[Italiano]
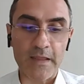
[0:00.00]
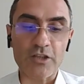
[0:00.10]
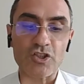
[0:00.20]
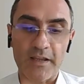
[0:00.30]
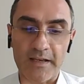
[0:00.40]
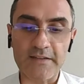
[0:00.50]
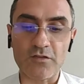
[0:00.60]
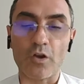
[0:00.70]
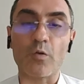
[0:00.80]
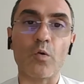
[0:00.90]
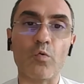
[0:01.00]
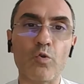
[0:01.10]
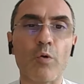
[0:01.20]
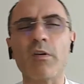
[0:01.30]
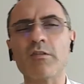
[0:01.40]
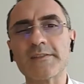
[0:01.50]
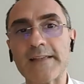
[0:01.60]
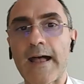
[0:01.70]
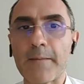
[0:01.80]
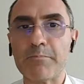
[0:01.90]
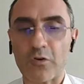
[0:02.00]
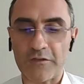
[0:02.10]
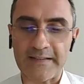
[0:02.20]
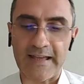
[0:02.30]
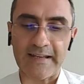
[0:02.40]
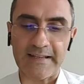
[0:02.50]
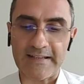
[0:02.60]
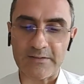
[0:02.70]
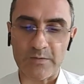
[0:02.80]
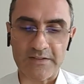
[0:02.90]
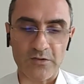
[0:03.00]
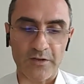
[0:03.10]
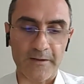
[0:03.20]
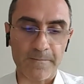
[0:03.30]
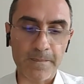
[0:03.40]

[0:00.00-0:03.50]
C'è il rischio che qualcuno possa approfittare della situazione?